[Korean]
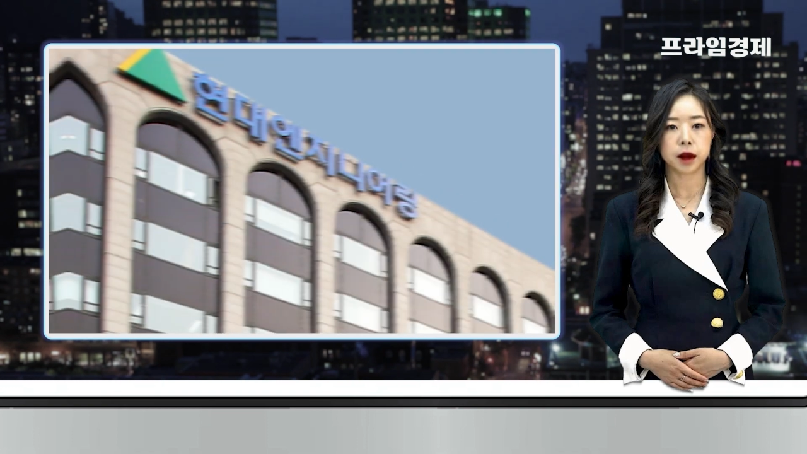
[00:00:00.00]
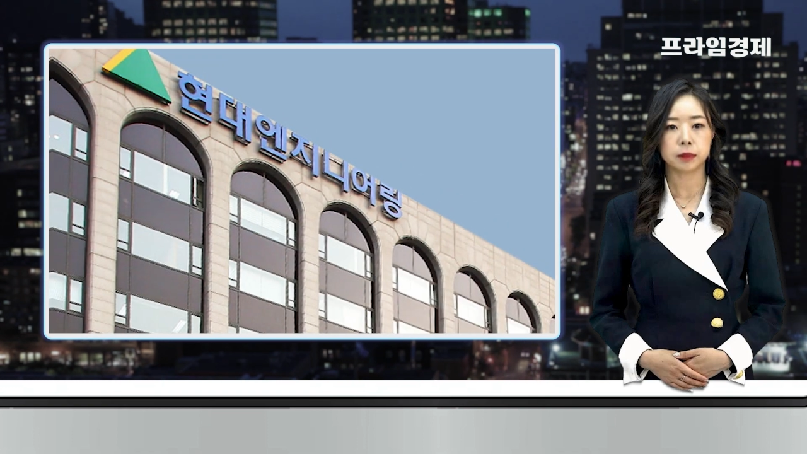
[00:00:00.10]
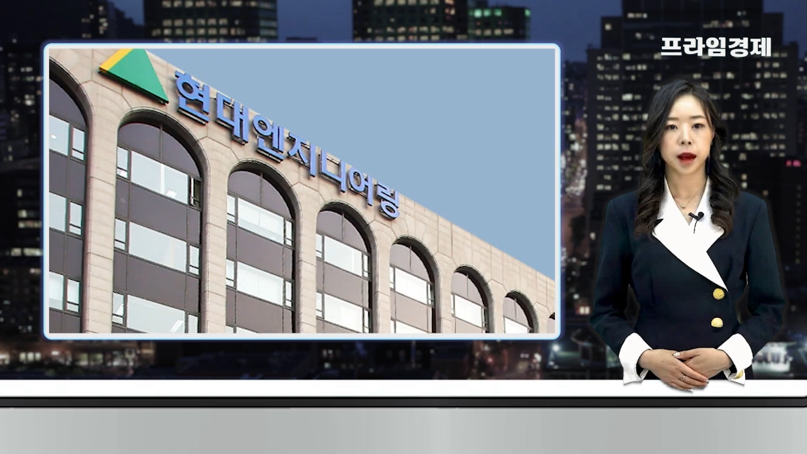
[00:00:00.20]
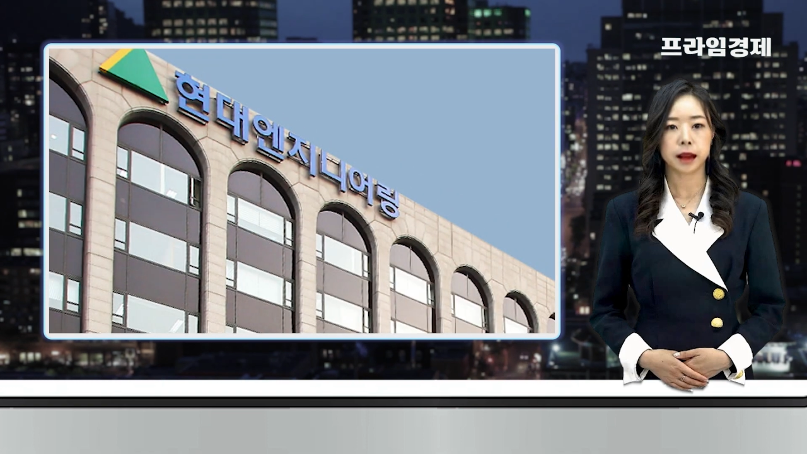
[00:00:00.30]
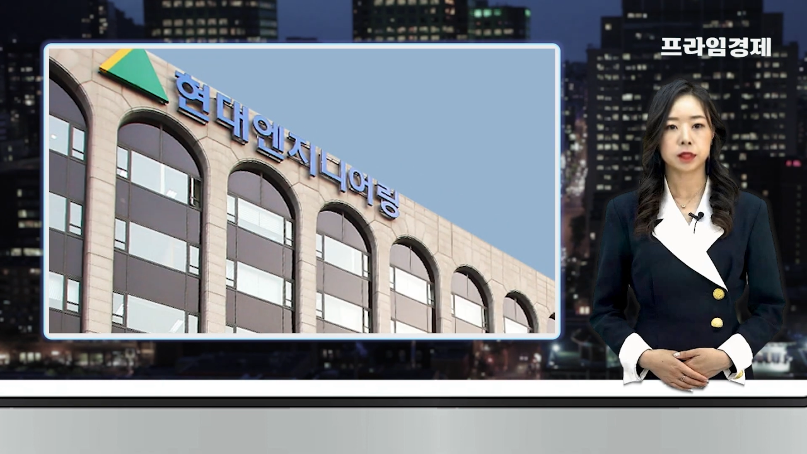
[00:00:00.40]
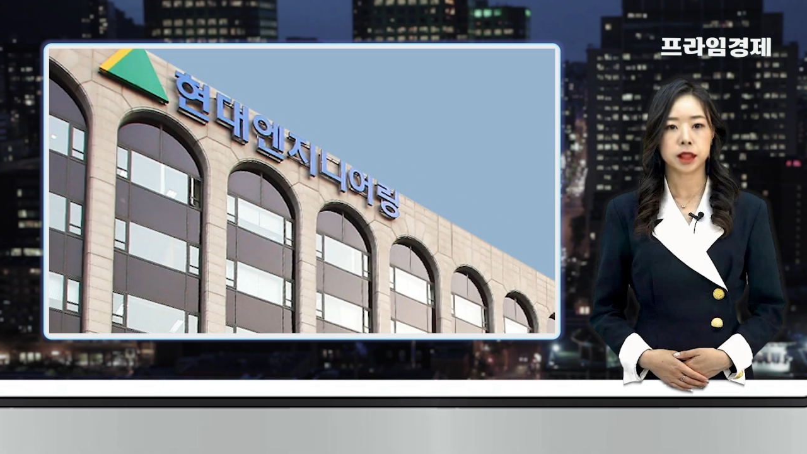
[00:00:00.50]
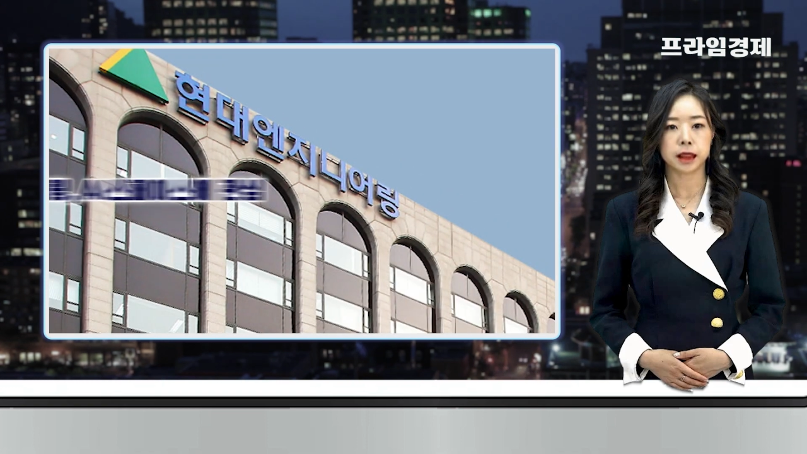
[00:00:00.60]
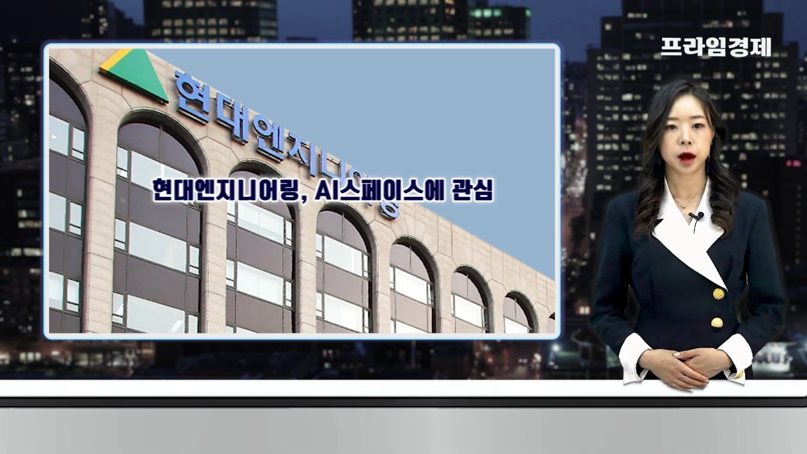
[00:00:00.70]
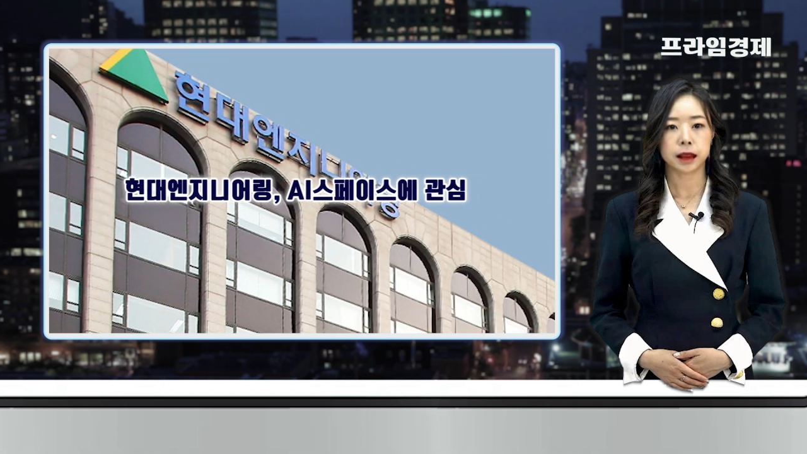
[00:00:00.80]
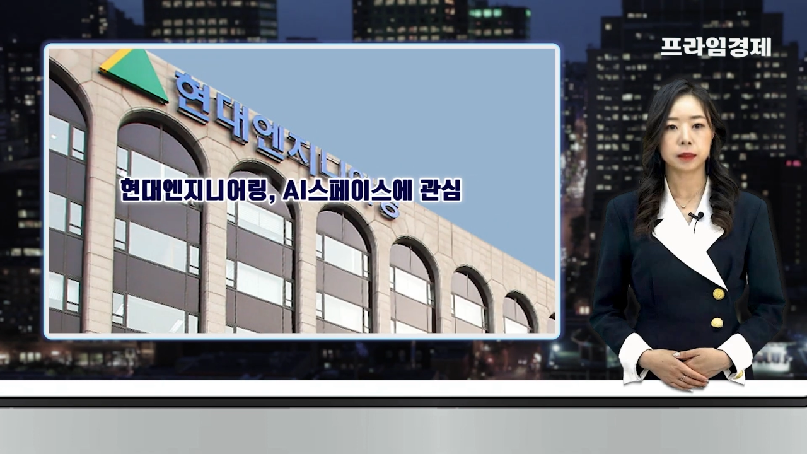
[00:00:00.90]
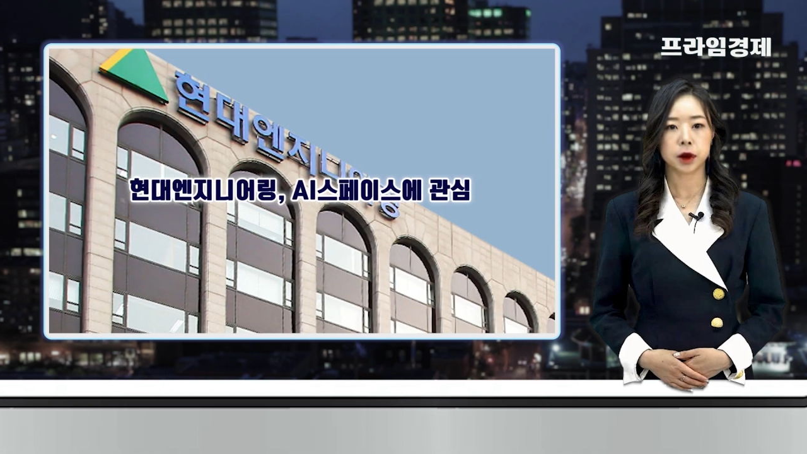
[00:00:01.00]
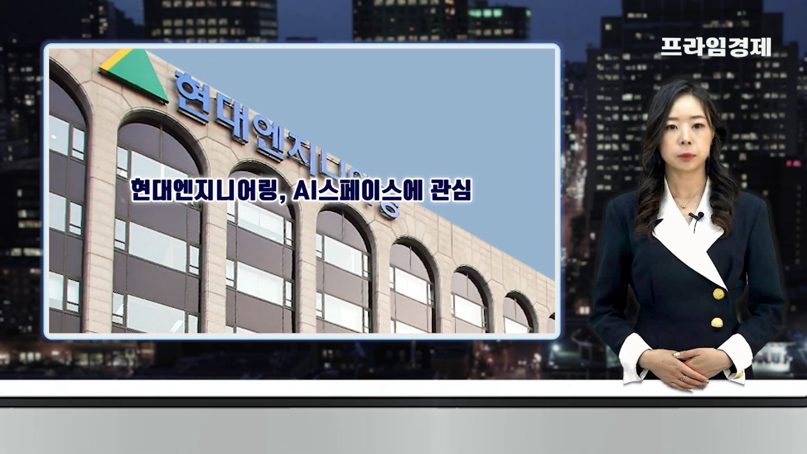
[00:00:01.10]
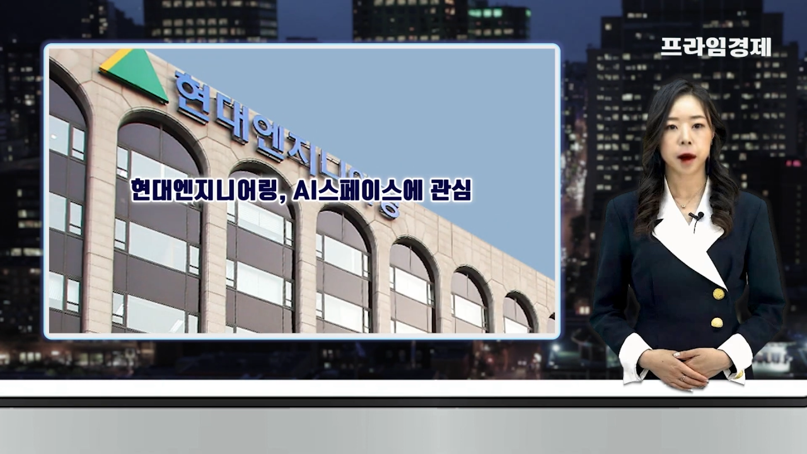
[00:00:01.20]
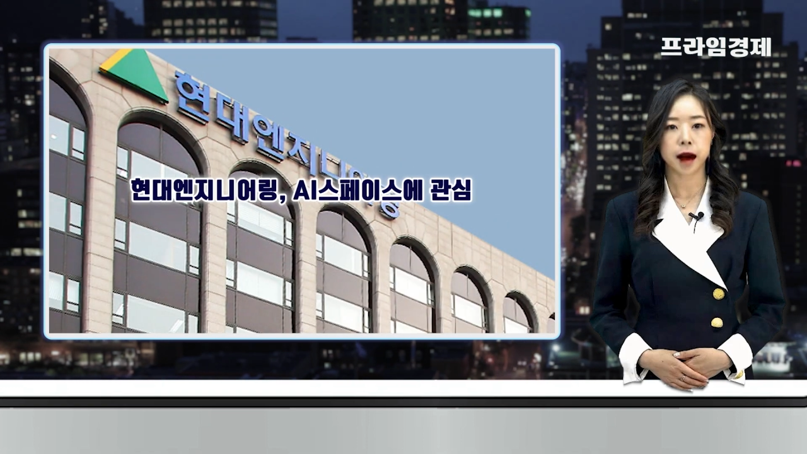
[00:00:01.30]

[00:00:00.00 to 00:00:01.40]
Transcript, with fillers: 현대 엔지니어링은